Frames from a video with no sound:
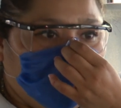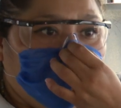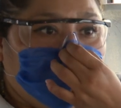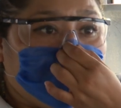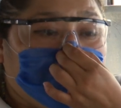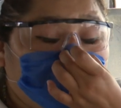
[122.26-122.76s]

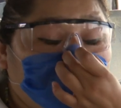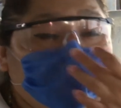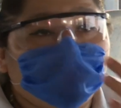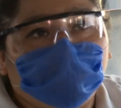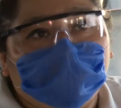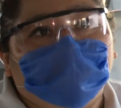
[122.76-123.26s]
Ahorita yo
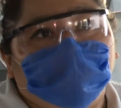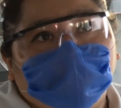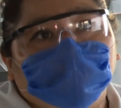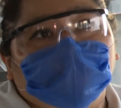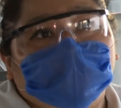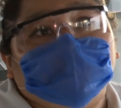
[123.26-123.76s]
los voy a
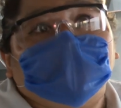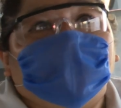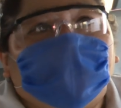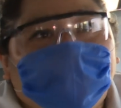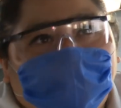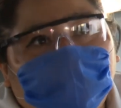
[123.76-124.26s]
poder utilizar
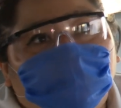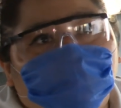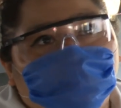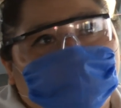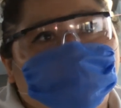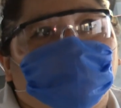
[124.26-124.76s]
en
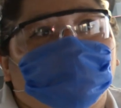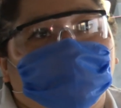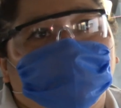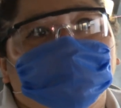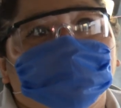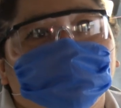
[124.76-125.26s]
otras cosas.